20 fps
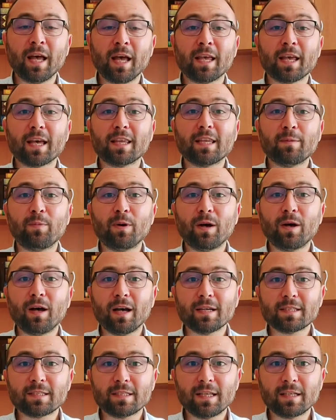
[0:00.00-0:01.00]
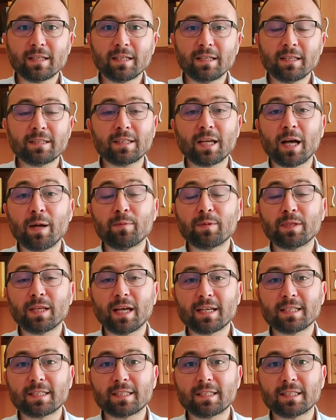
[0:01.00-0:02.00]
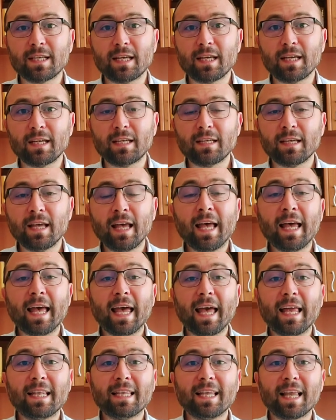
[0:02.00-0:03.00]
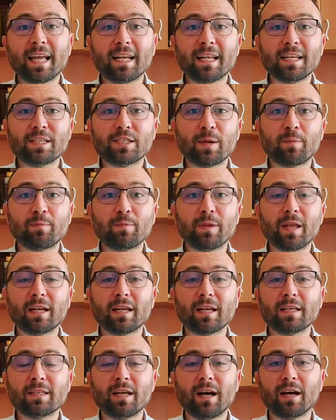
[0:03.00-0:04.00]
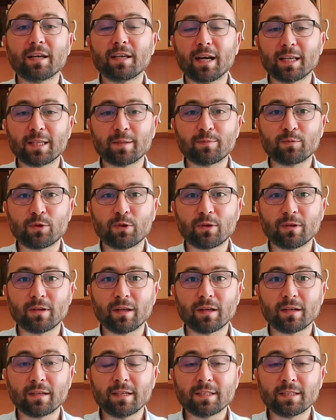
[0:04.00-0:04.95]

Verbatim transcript: Ya da bazıları tam tersine ellerini ceplerine dahi atmıyorlar.